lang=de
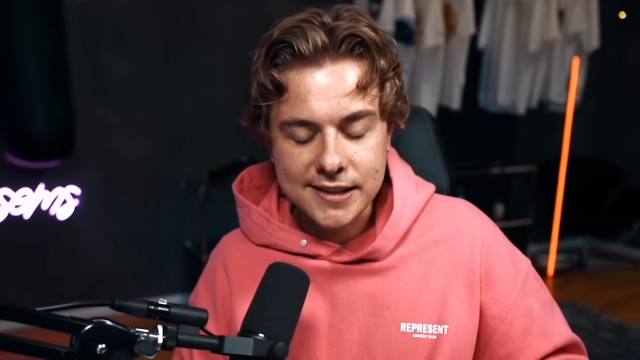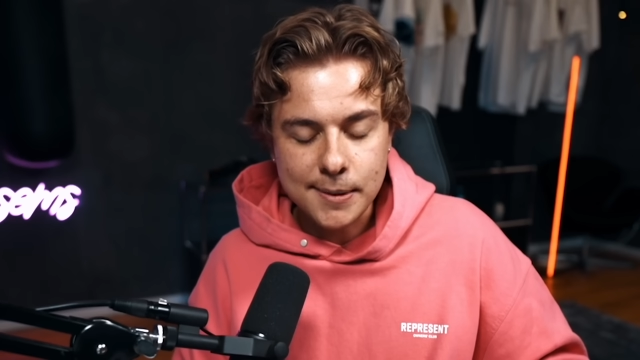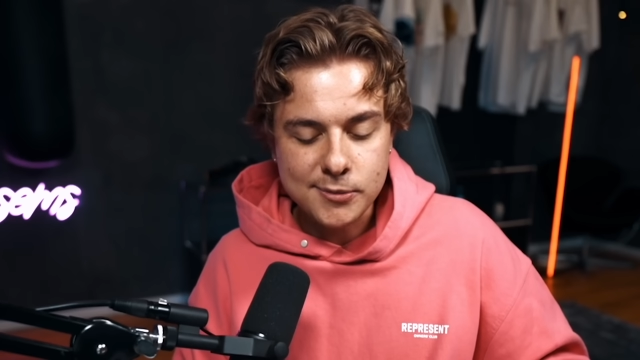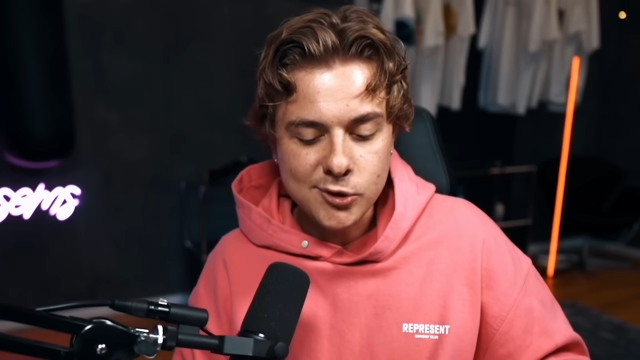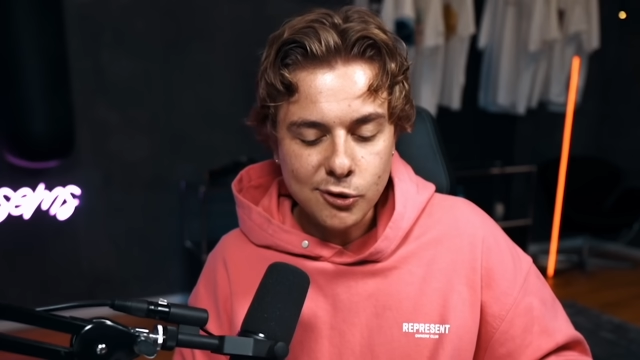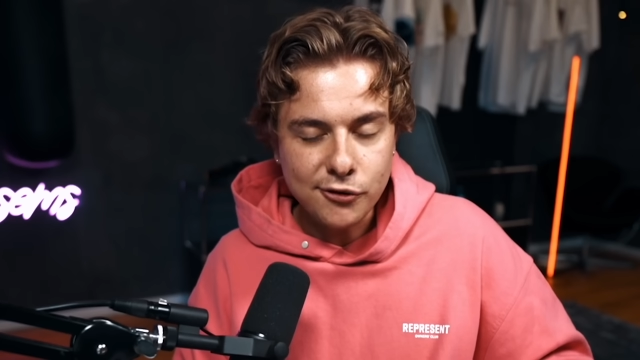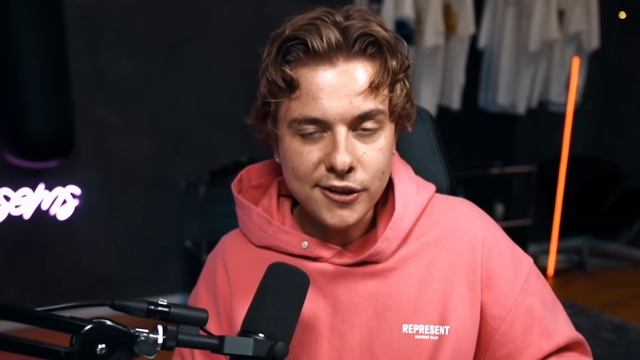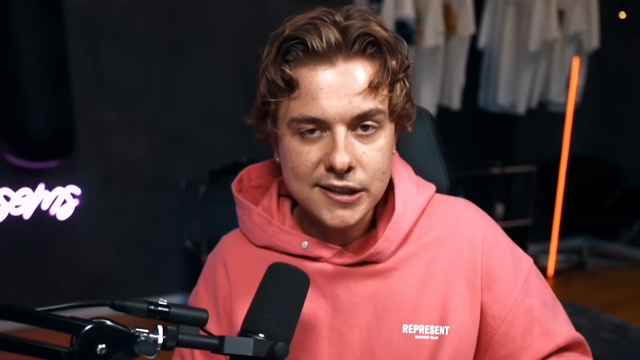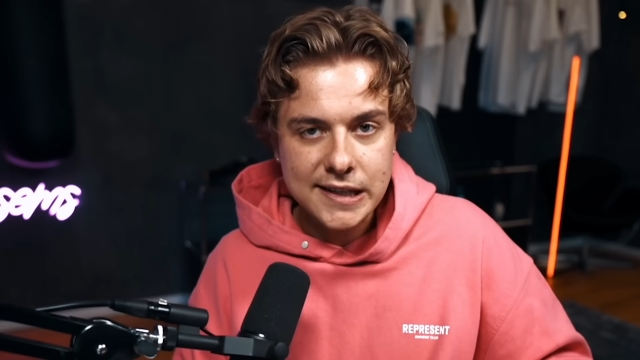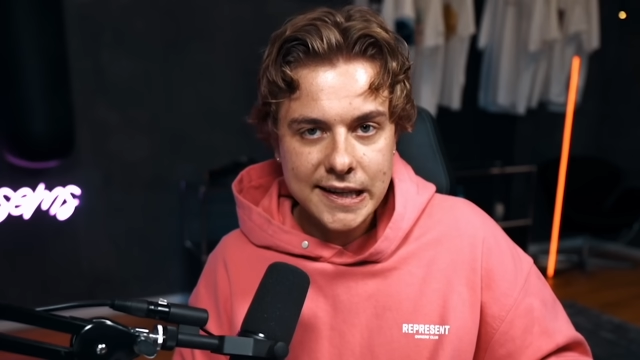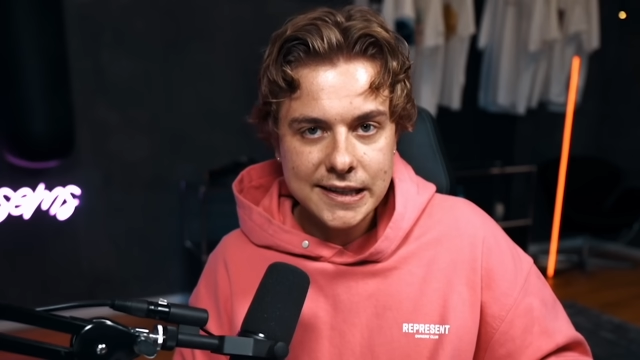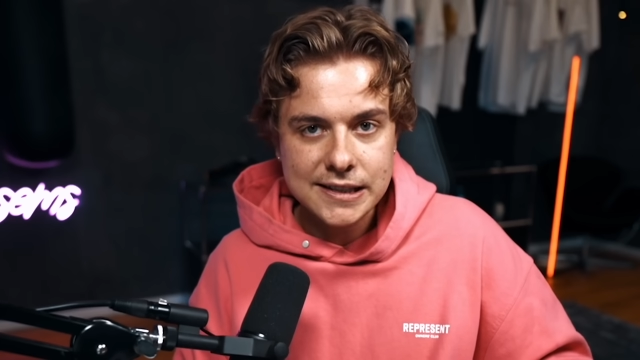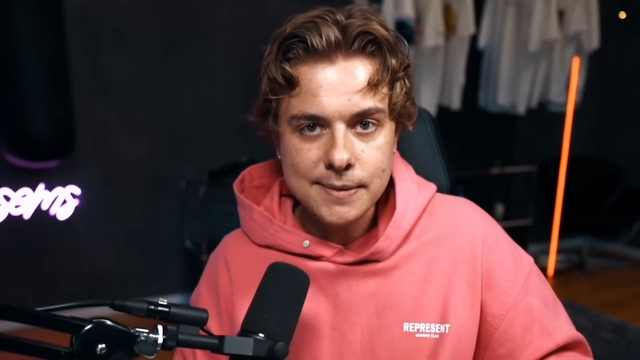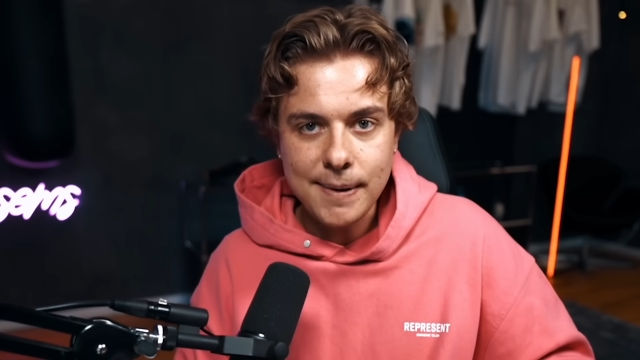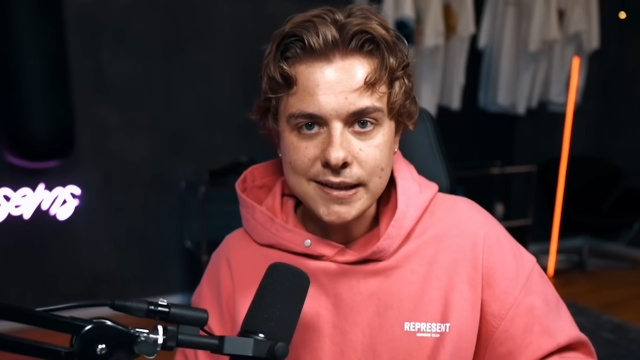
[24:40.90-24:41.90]
Es gibt so viele
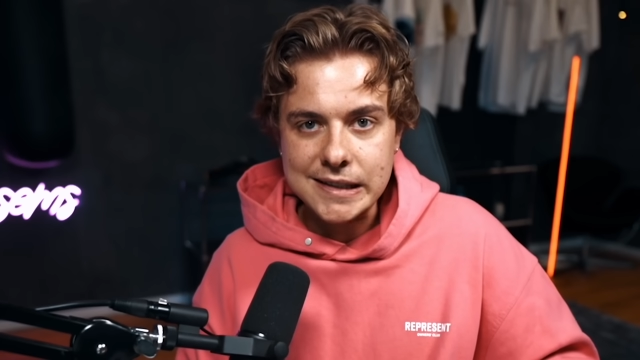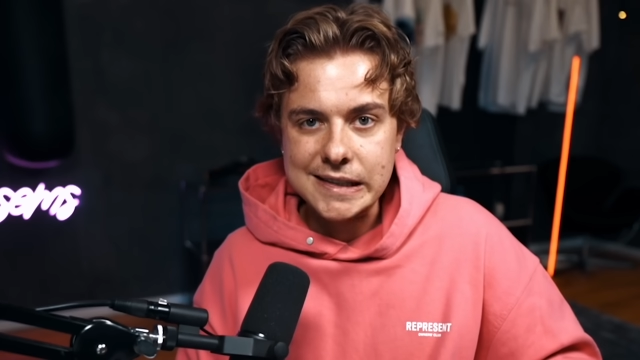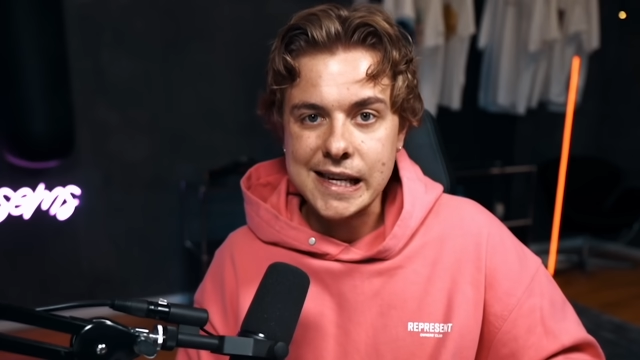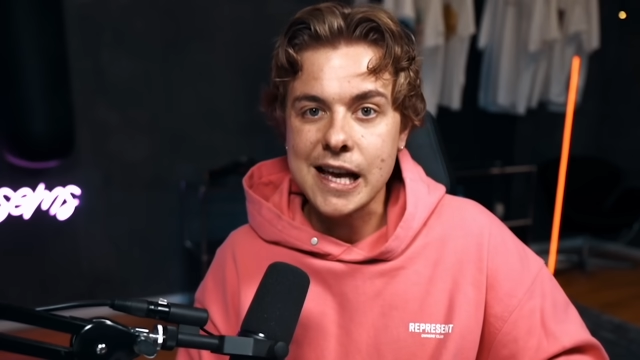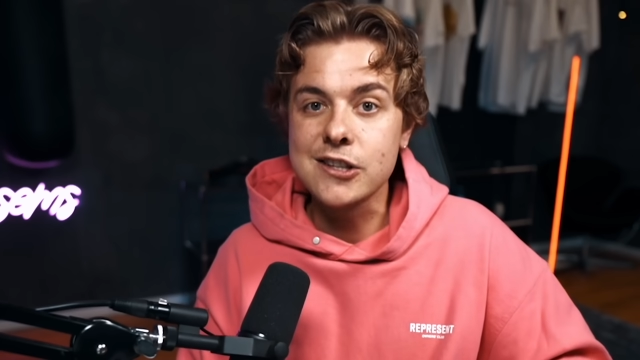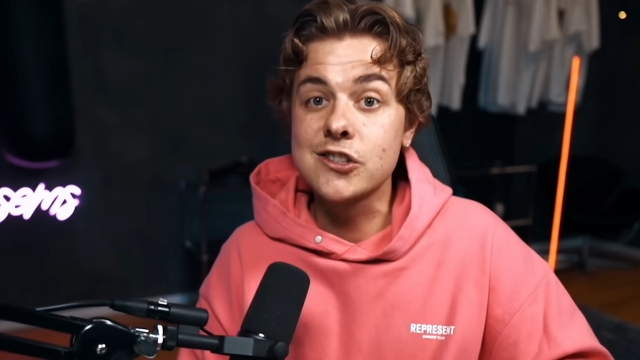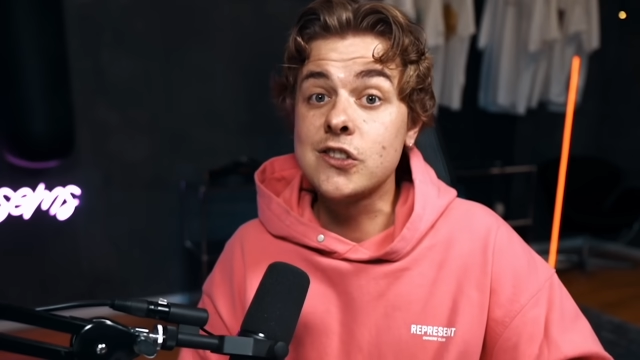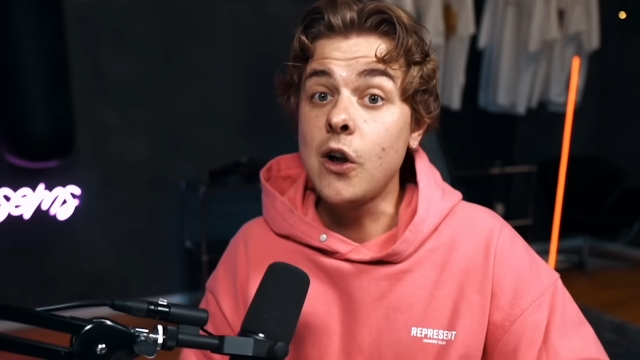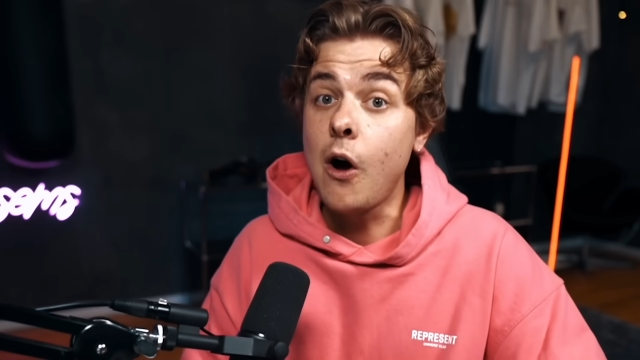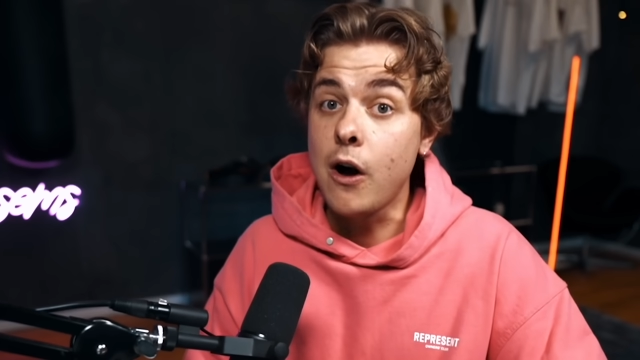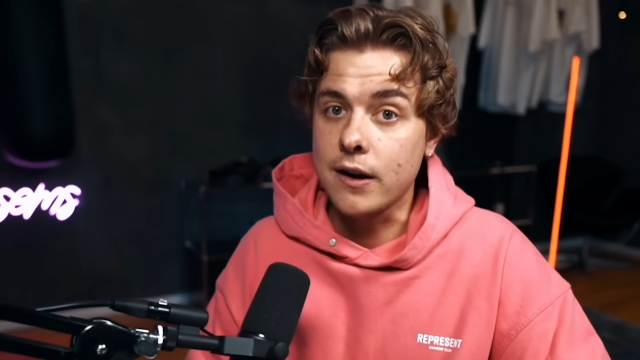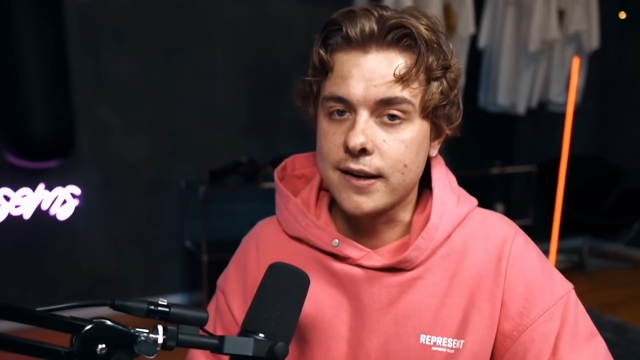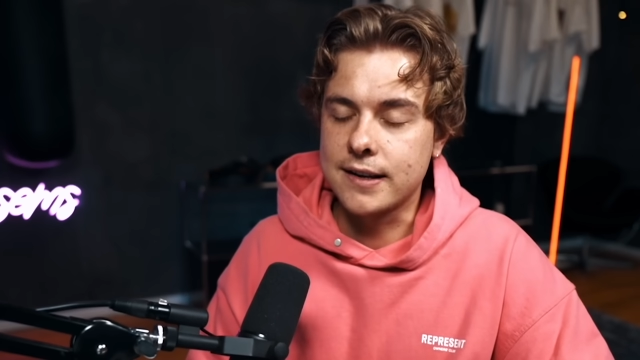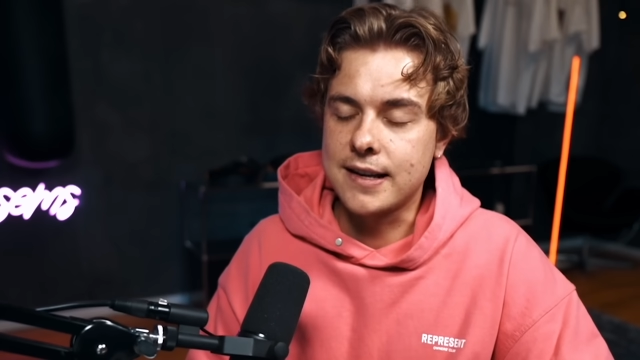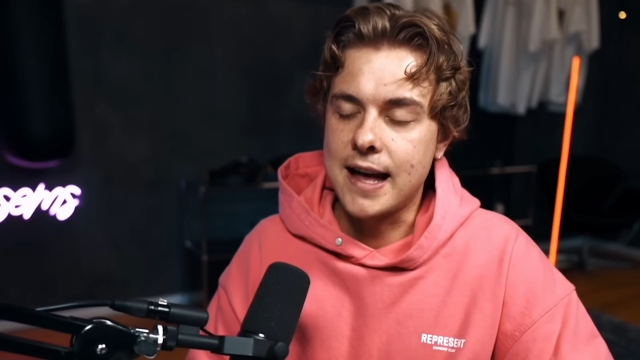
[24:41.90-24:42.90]
Dinge, die man sich
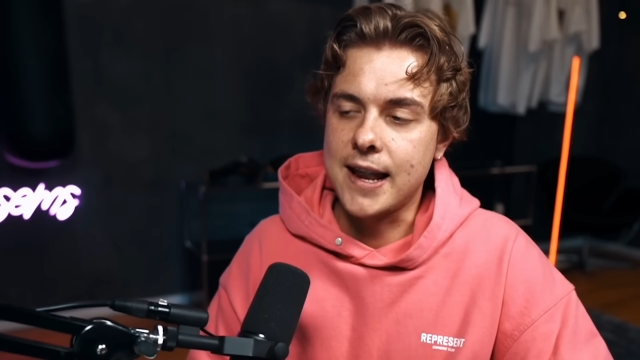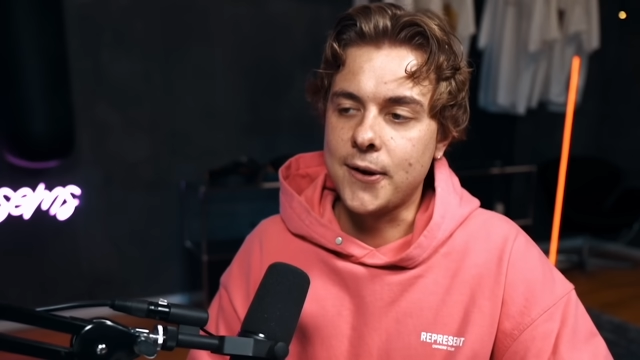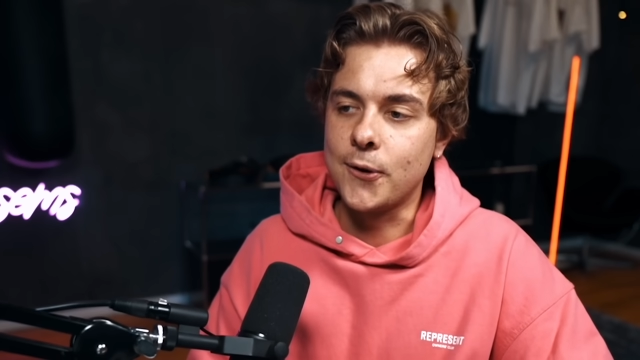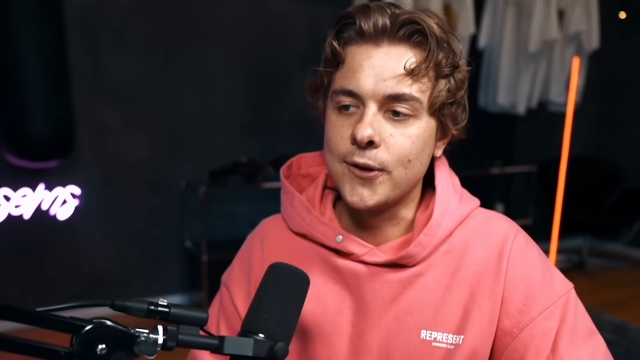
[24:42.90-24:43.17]
erstalken kann